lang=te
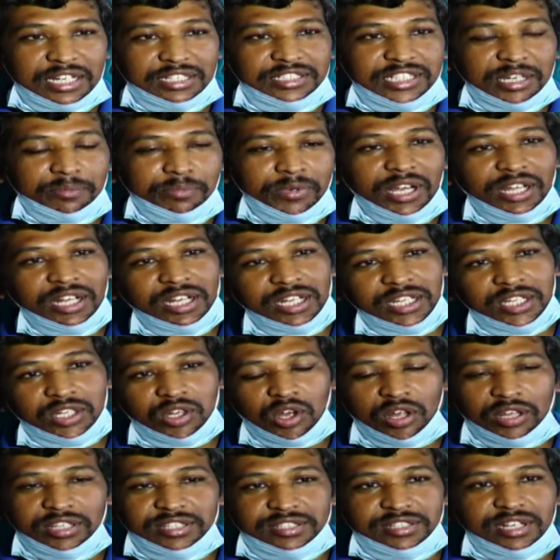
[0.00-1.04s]
చెప్పగానే నేను
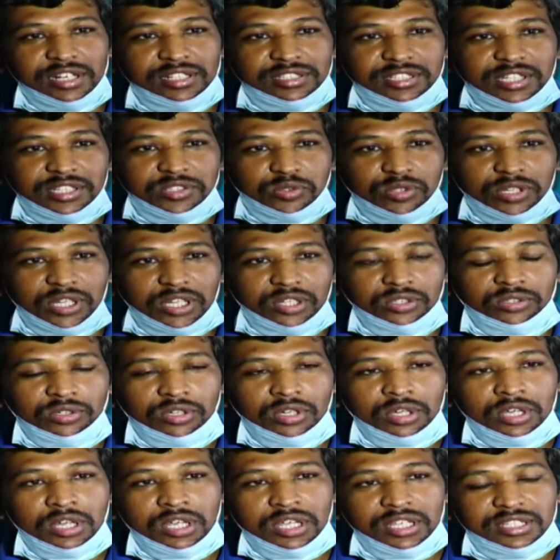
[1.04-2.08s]
ఇన్స్టాల్ చేసుకున్నాను
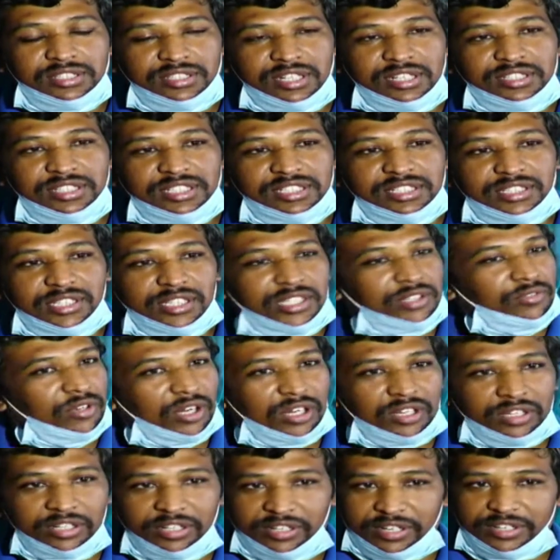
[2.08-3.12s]
ఇన్స్టాల్ చేసిన తర్వాత
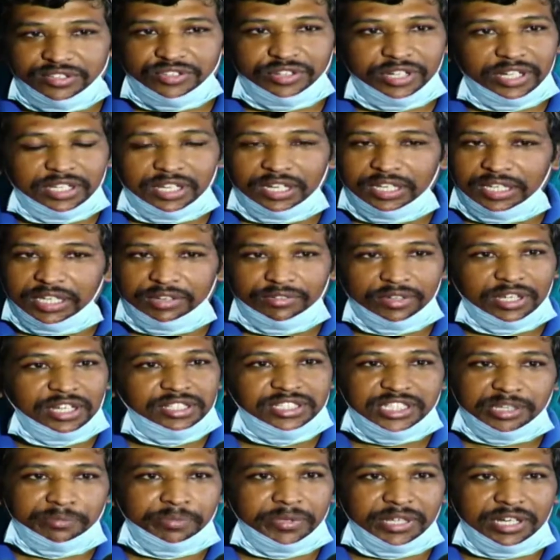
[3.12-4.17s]
వాళ్ళు ఇంట్రెస్ట్ రేట్ కానీ ఏమి కానీ
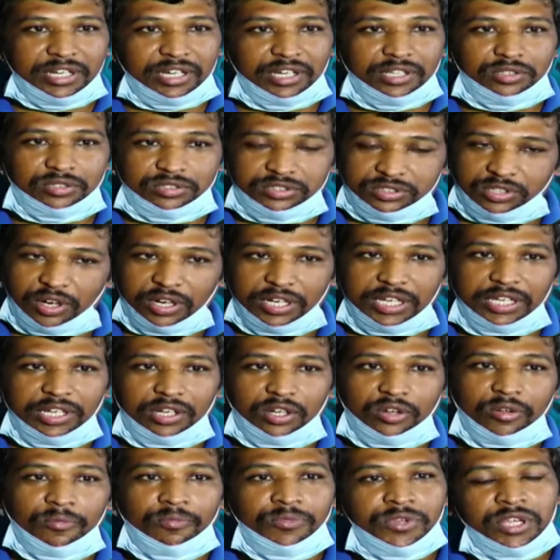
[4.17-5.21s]
చెప్పారు కాదు
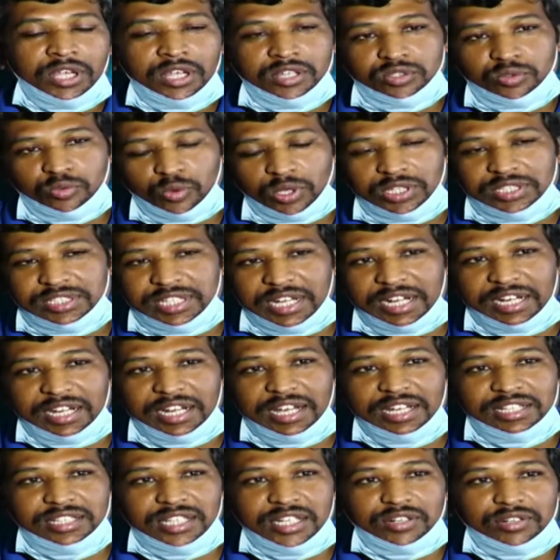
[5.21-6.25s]
స్టార్టింగ్లో సో వన్స్ ఎంటర్
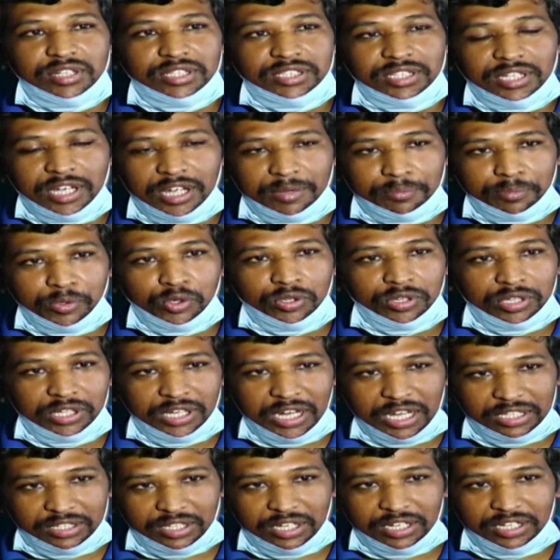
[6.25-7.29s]
అయిన తర్వాత అప్రూవ్
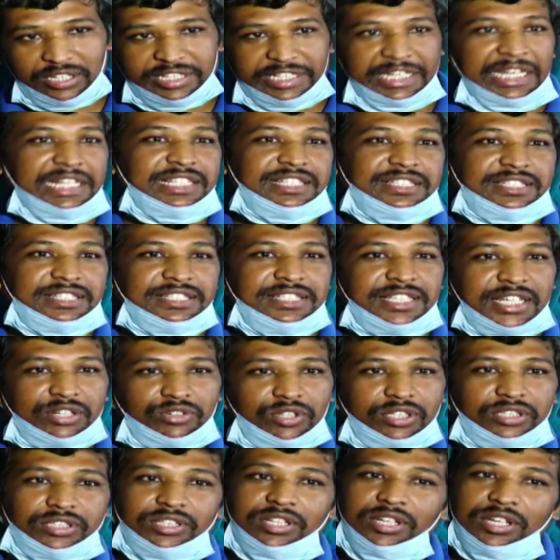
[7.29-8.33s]
నా తాలకు డీటెయిల్స్ ఇచ్చిన
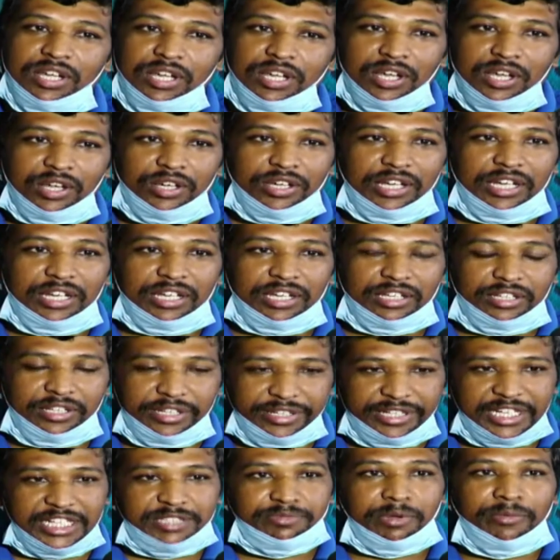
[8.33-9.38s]
తర్వాత వెళ్ళి
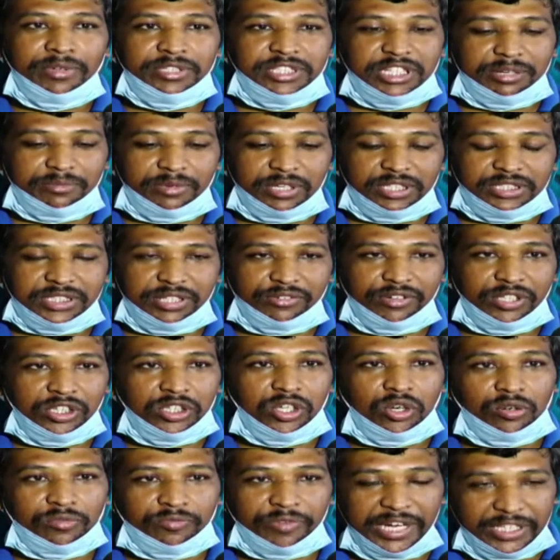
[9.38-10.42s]
డీటెయిల్స్ పంపించారు అనమాట సెవెన్
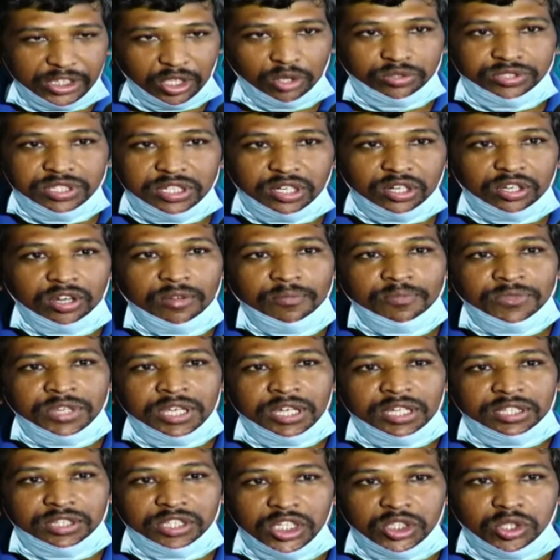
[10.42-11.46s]
థౌ ఫైవ్ థౌసండ్లో
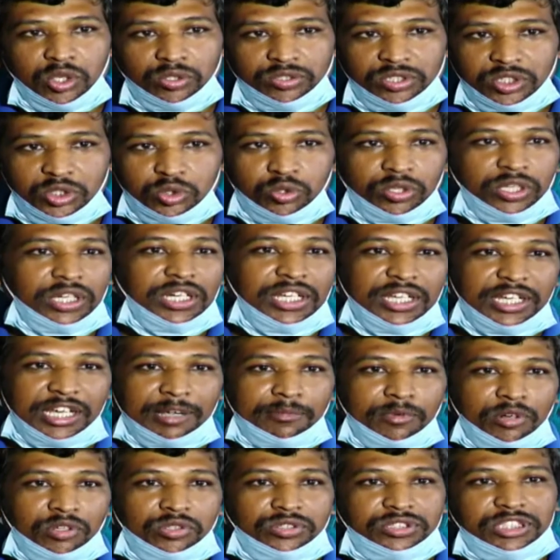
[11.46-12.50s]
త్రీ థౌసండ్ టూ హండ్రెడ్ నీకు
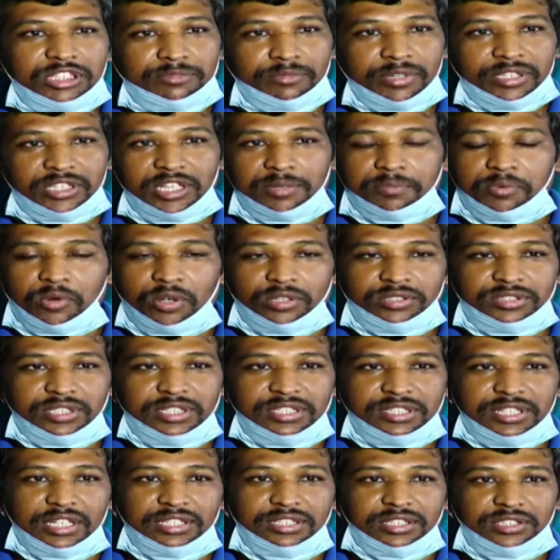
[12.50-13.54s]
అమౌంట్ వస్తుంది మిగతా ప్రాసెసింగ్
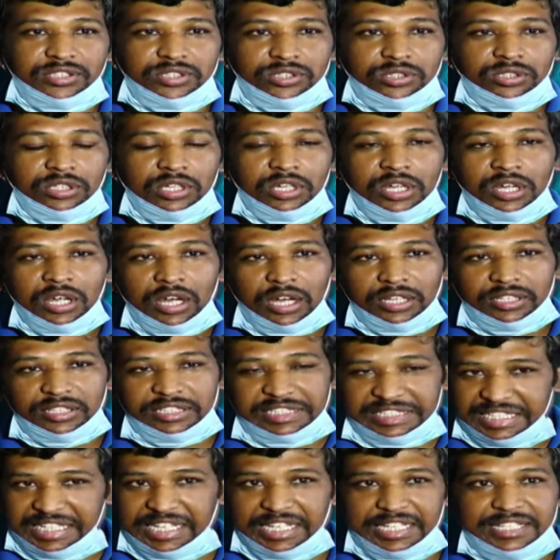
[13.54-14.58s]
ఛార్జెస్ అదే
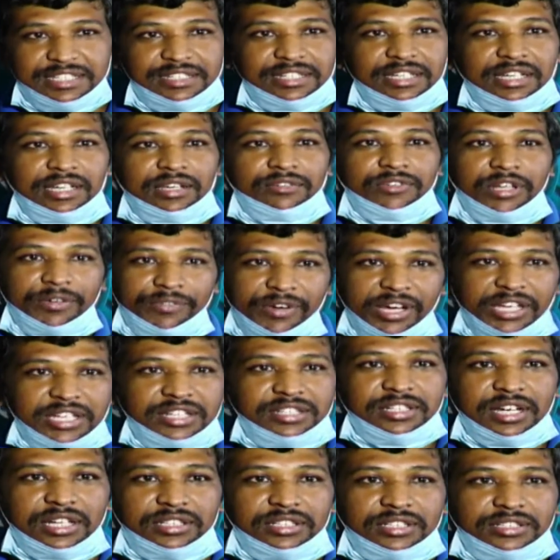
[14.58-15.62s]
జిఎస్టీ
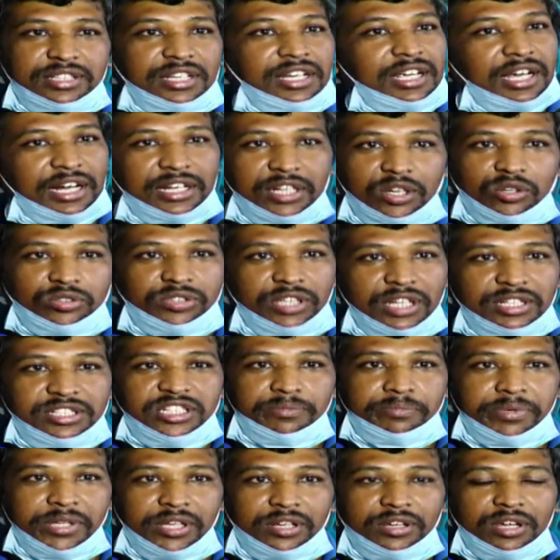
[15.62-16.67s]
వెరిఫికేషన్ ఛార్జెస్ అని కట్ అవుతాయని
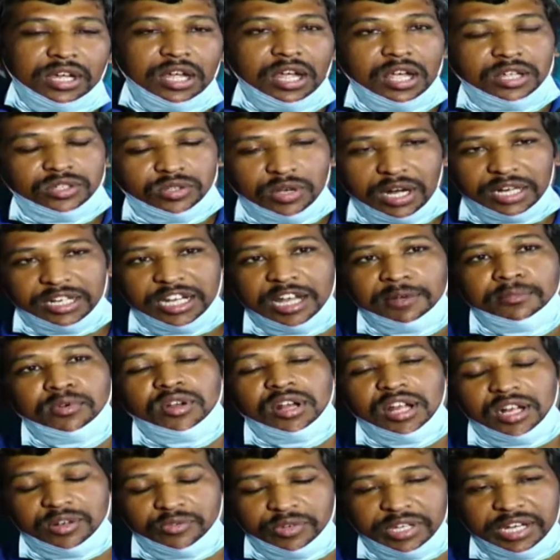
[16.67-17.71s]
చెప్పారు సో ఆ టైంలో
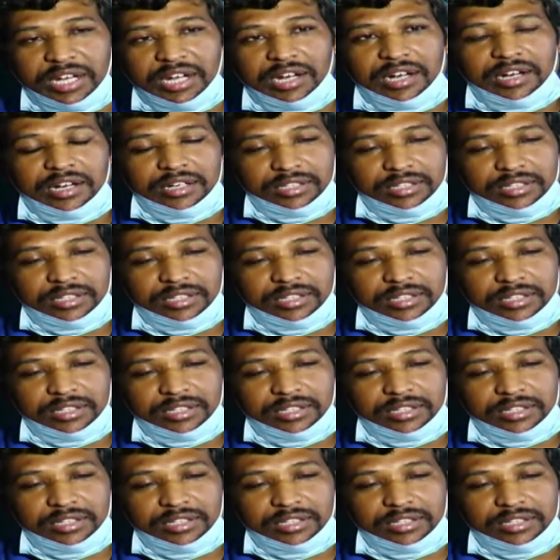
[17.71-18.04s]
నాకు వేరే